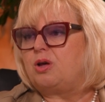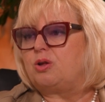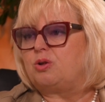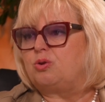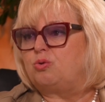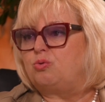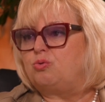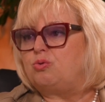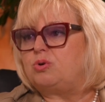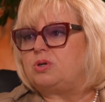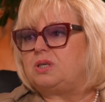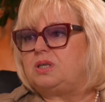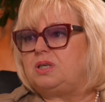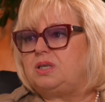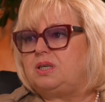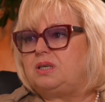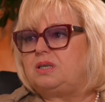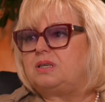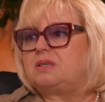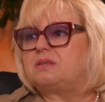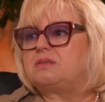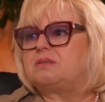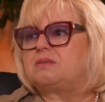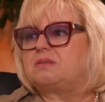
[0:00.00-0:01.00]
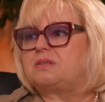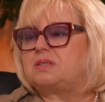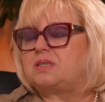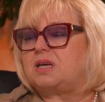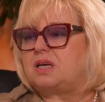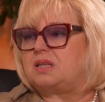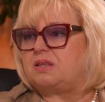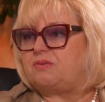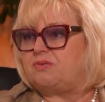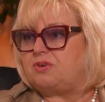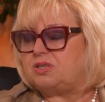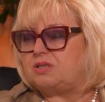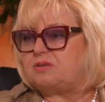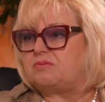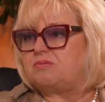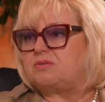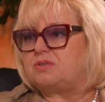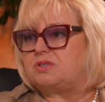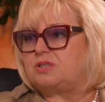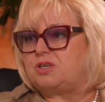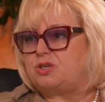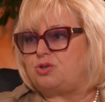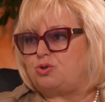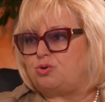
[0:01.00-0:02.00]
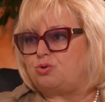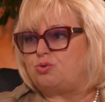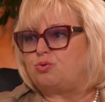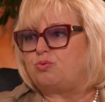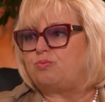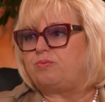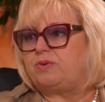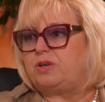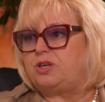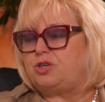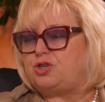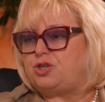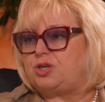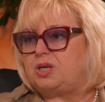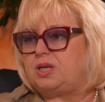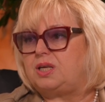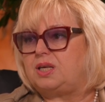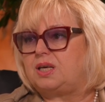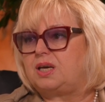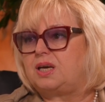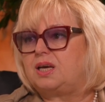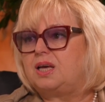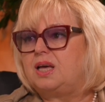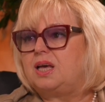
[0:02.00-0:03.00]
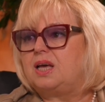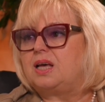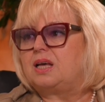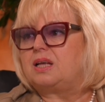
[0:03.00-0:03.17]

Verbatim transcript: ну и, соответственно, за счет увеличения